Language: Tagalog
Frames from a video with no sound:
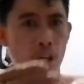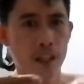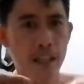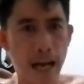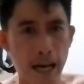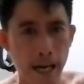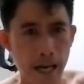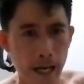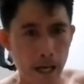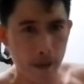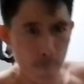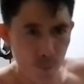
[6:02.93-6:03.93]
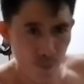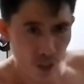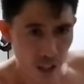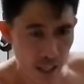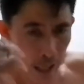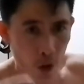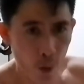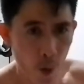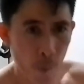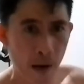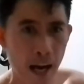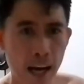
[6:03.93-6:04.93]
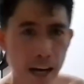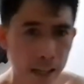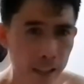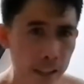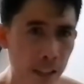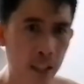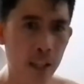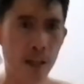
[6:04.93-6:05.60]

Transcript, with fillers: na inano mo pag